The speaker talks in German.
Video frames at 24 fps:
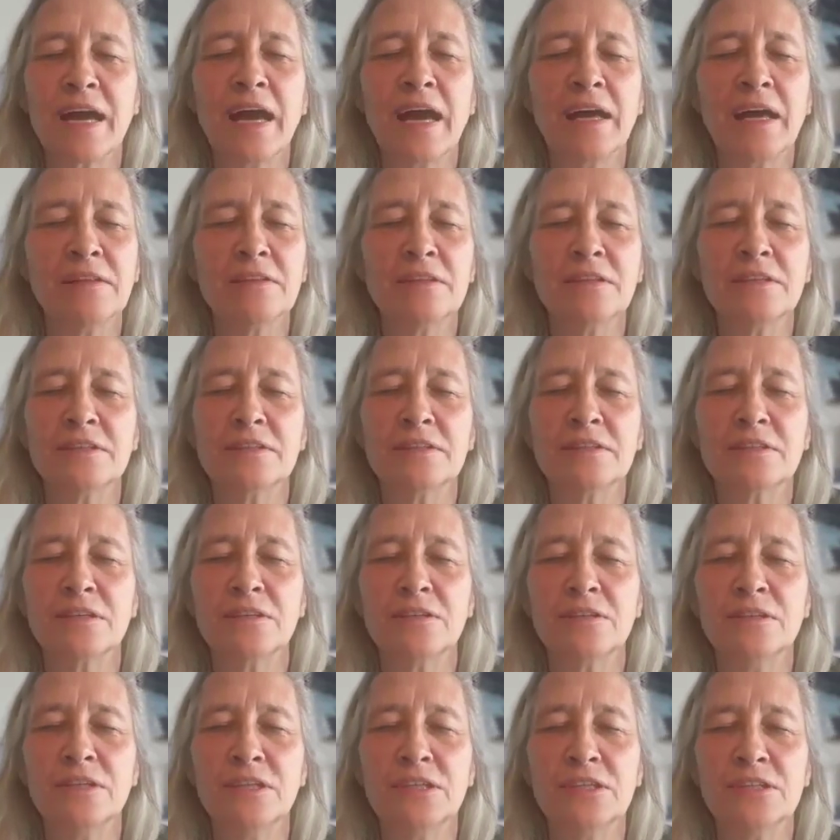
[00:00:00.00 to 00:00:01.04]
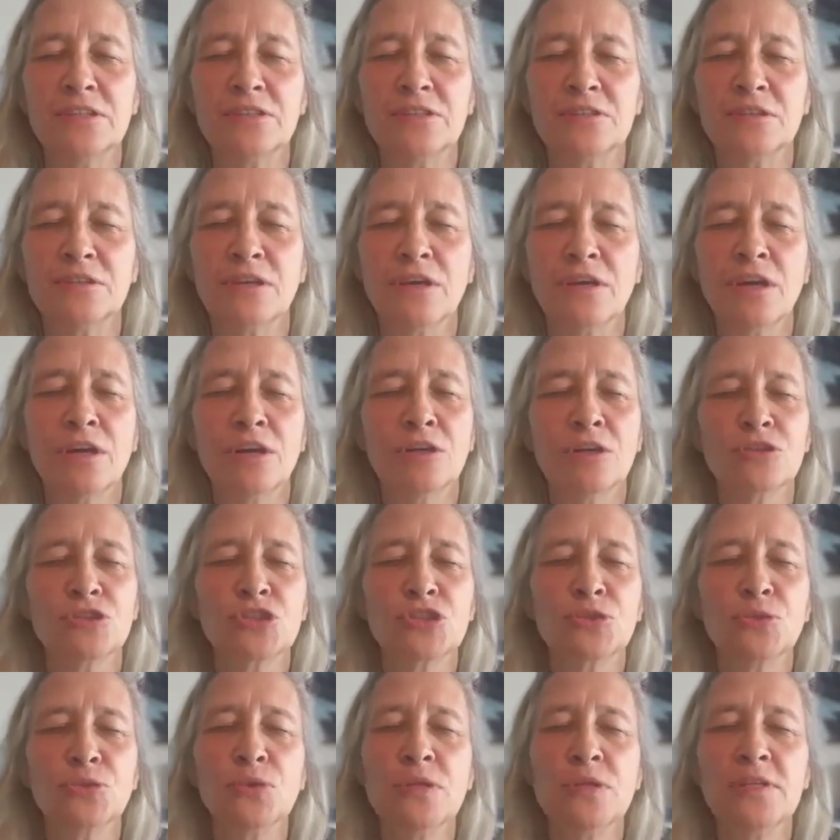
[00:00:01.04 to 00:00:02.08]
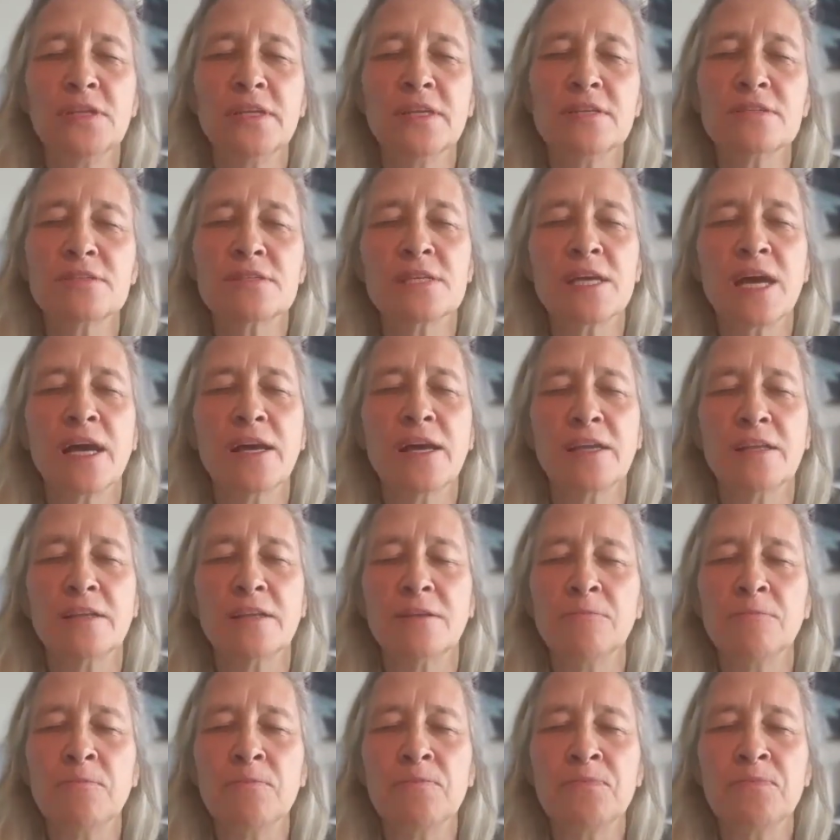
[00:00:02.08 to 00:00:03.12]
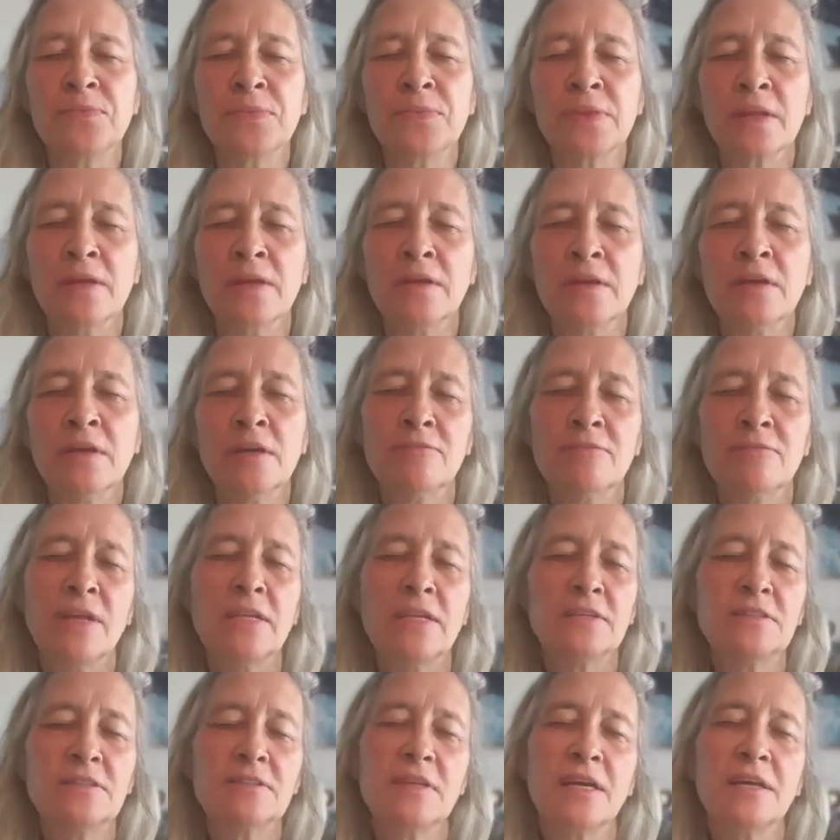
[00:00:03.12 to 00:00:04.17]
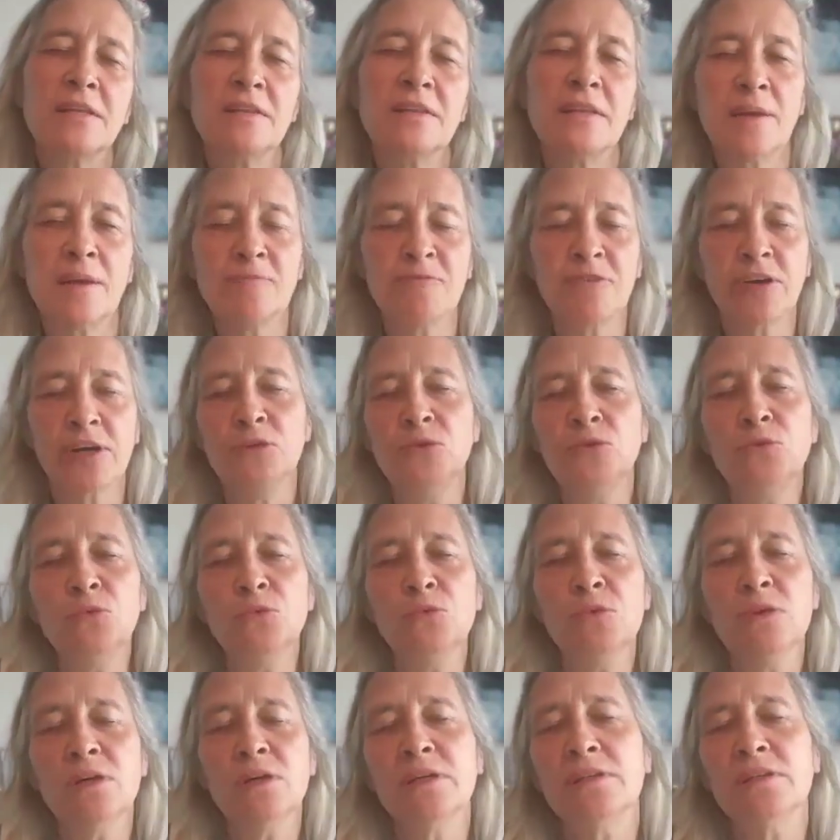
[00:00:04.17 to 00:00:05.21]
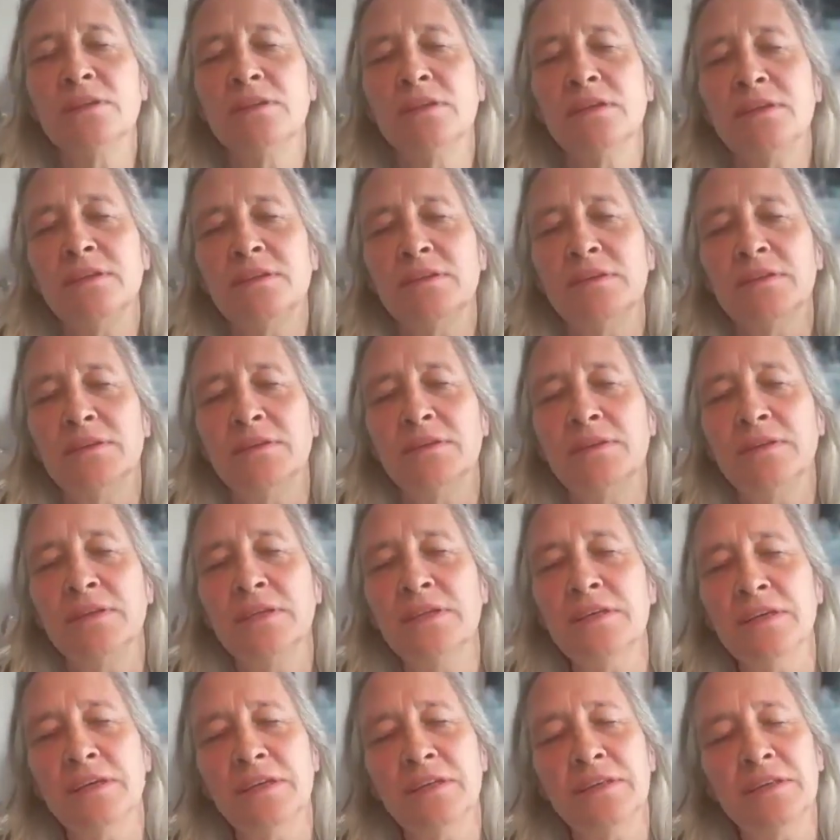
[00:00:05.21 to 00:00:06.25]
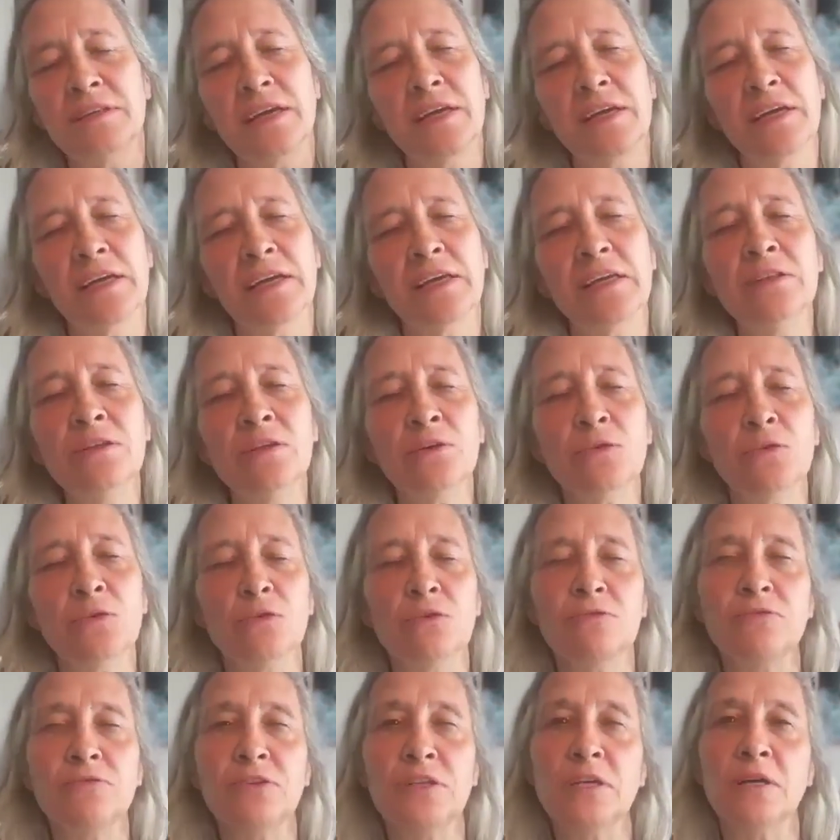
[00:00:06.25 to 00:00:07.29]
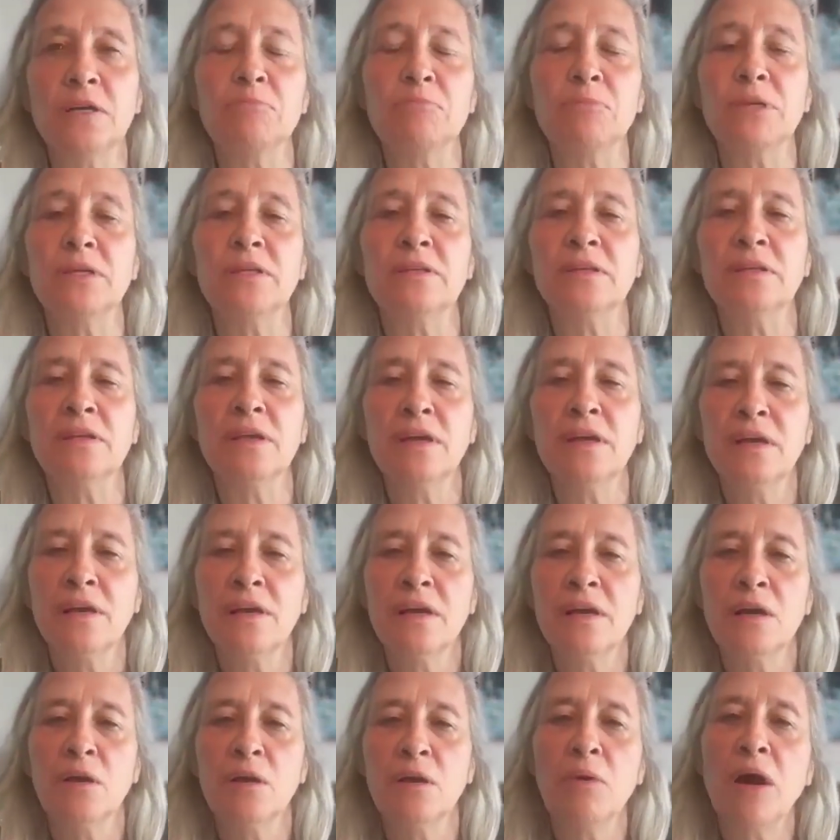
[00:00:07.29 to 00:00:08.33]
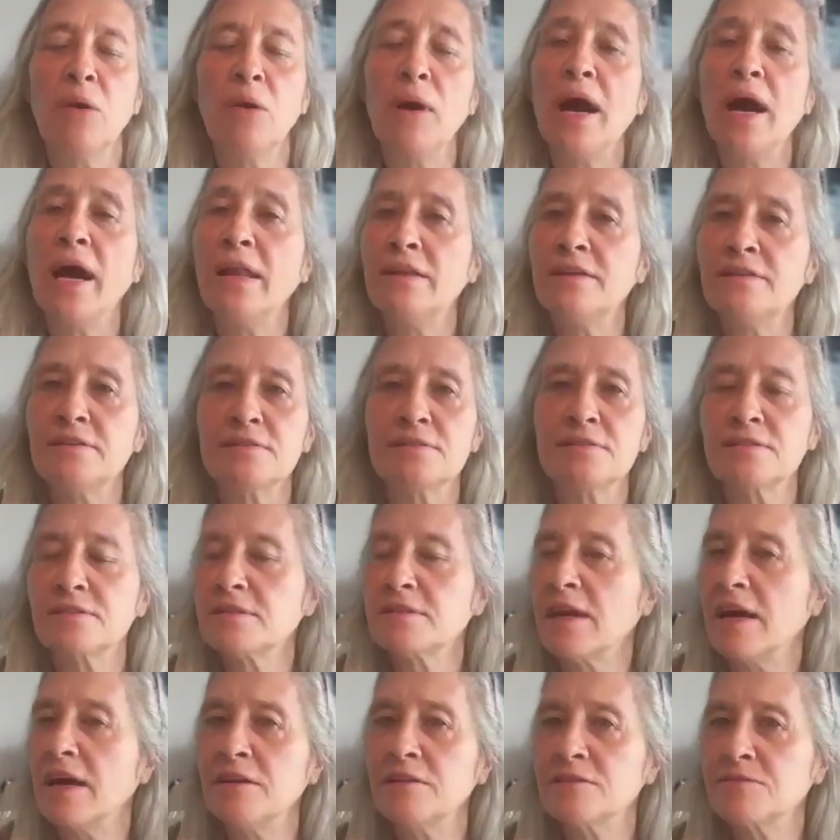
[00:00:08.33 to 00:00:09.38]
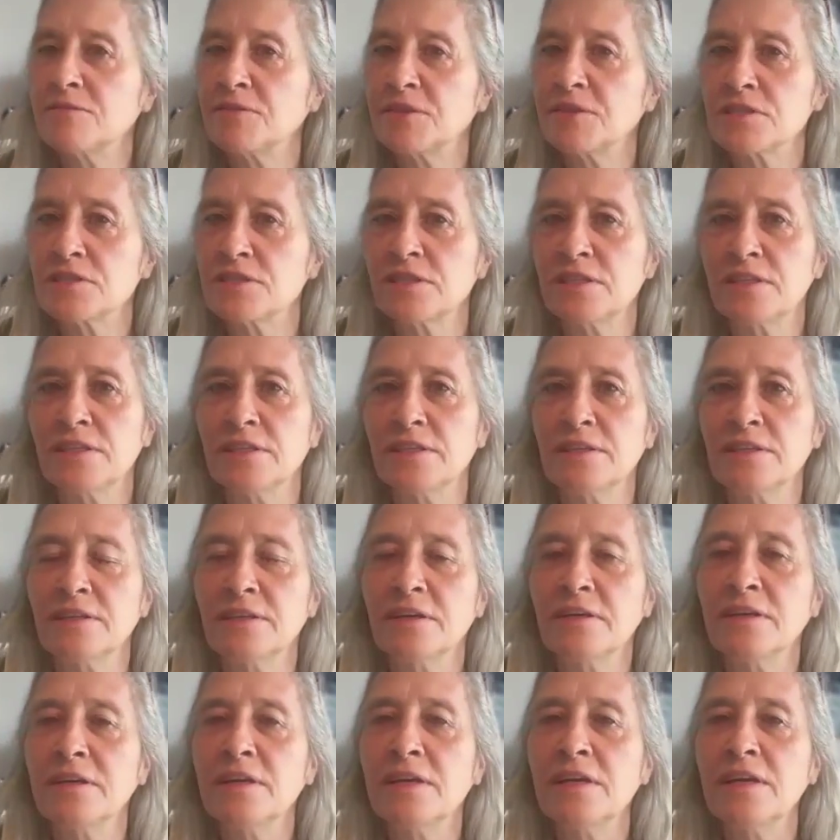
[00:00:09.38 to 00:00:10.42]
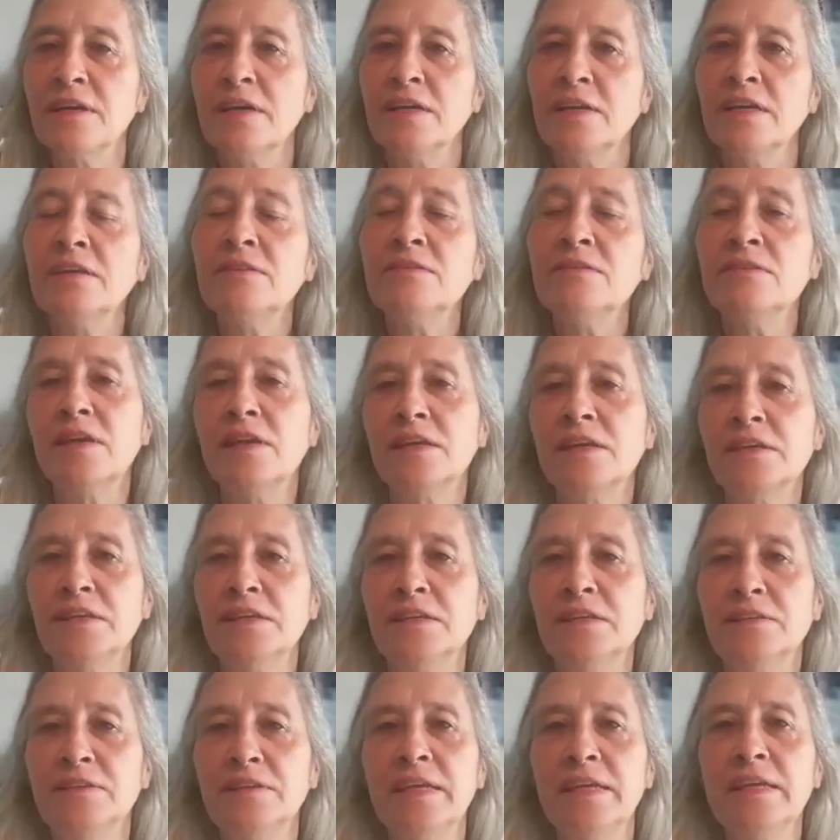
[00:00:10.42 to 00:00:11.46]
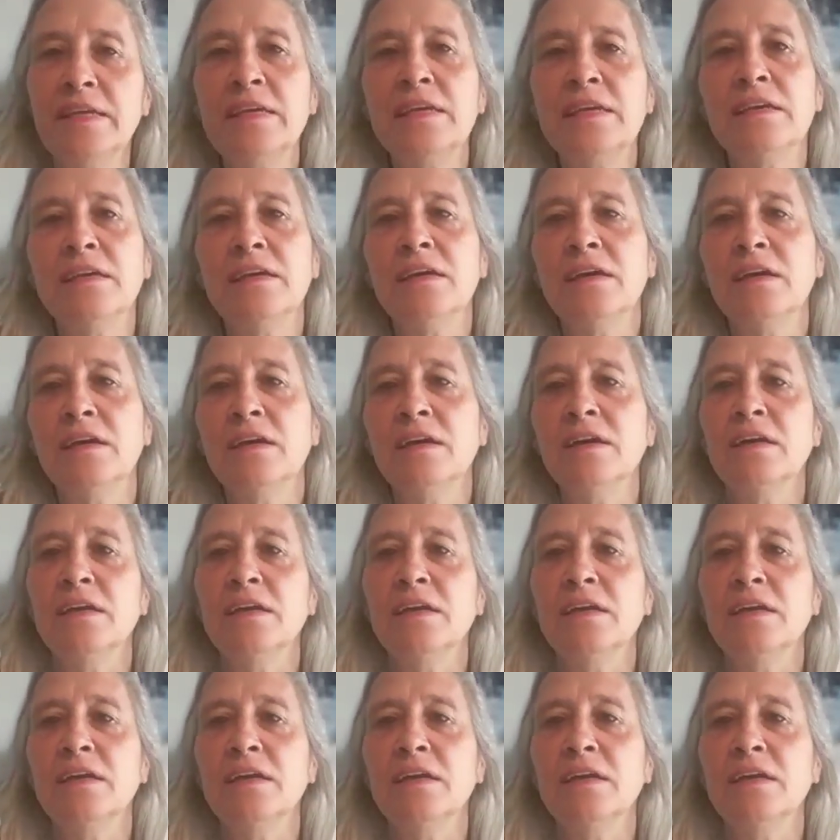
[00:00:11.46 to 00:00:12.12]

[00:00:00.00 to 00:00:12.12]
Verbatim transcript: kann ich nicht schuldig sein, weil ich dann einfach nur in, in, hier in der Erinnerung wieder bin. Wow, alles, alles, was ich hier in der Idee,